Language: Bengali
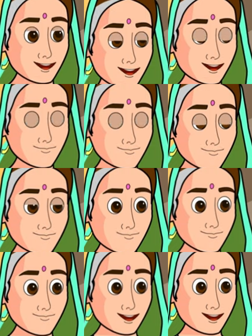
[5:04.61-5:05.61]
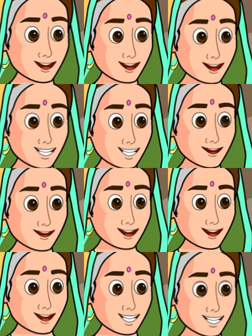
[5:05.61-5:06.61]
এত দেরি হলো কেন
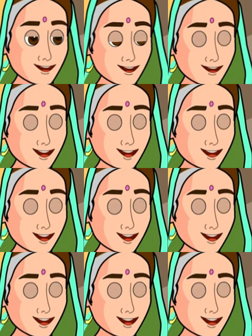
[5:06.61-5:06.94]
তোমার